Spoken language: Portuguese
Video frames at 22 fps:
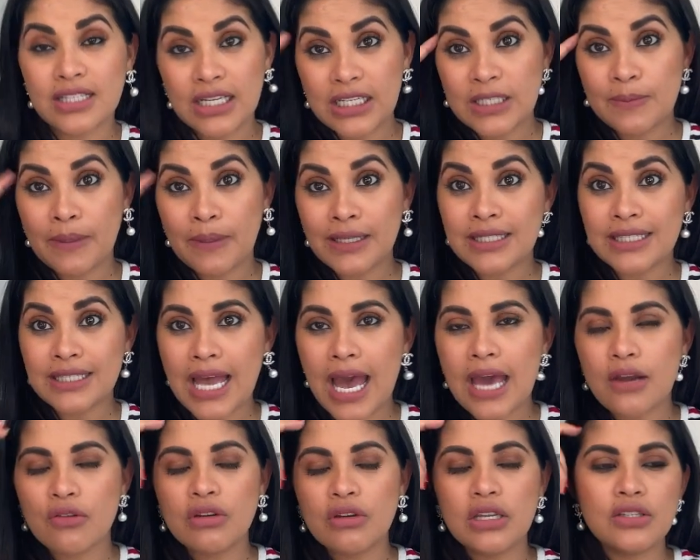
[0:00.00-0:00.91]
eles
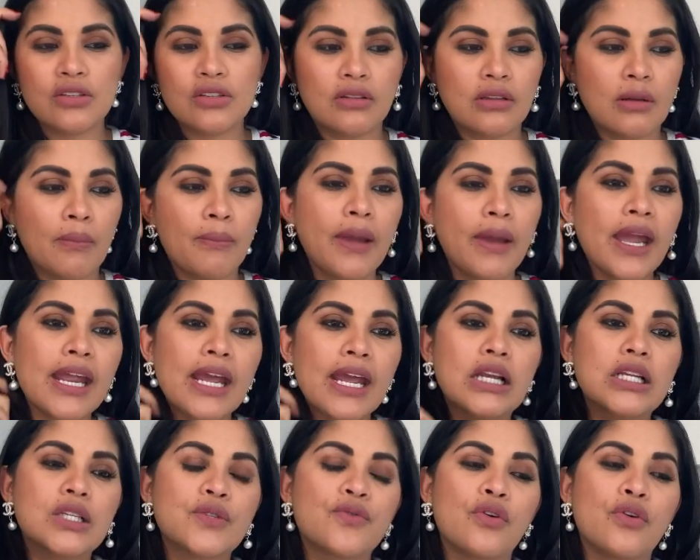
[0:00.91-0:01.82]
pensaram nisso também,
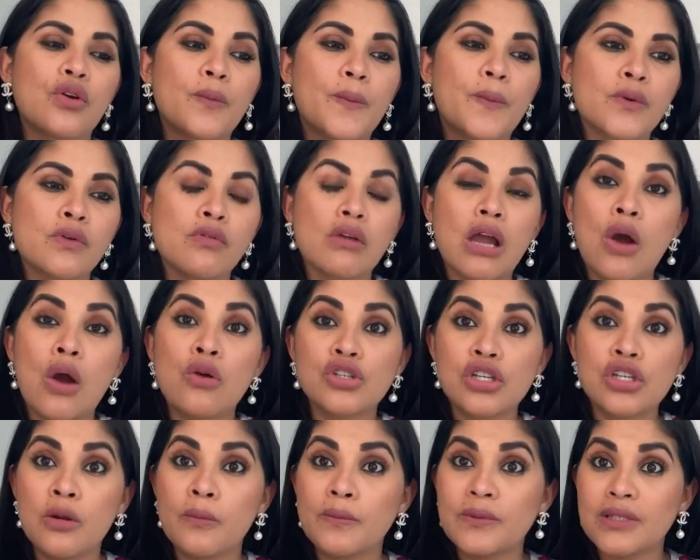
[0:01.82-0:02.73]
eles foram para um lugar
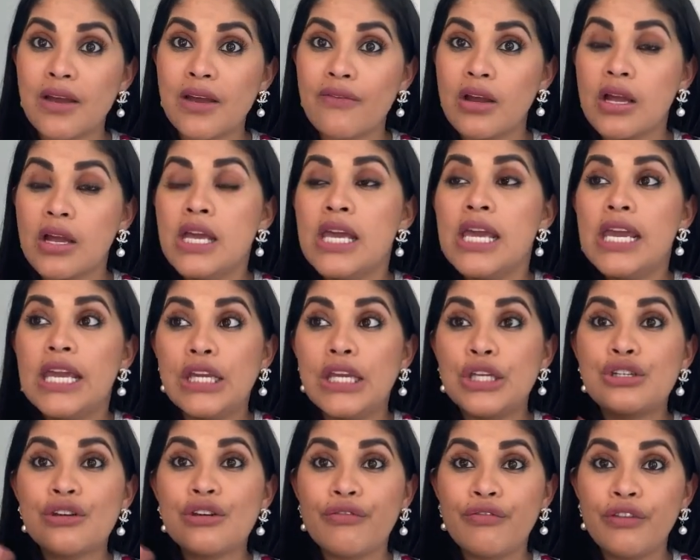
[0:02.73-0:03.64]
onde não precisava ir
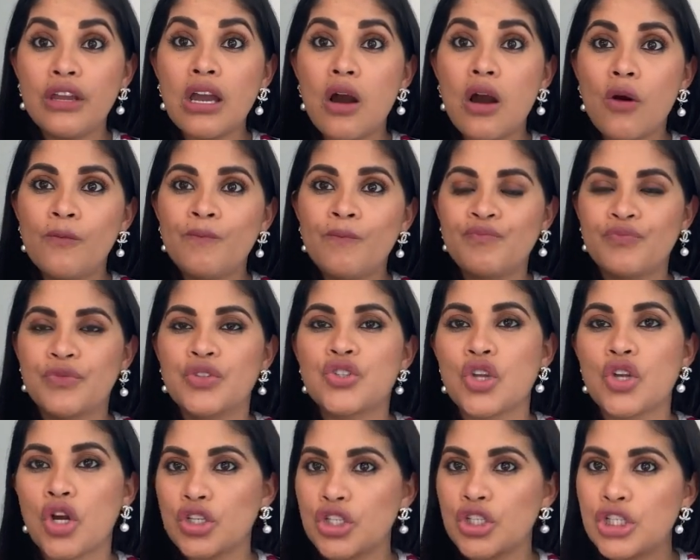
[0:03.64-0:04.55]
de avião,
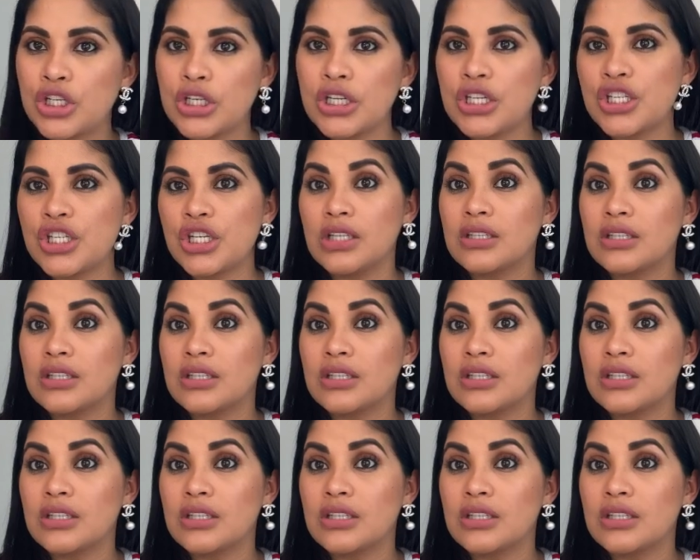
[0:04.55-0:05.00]
só de dirigir.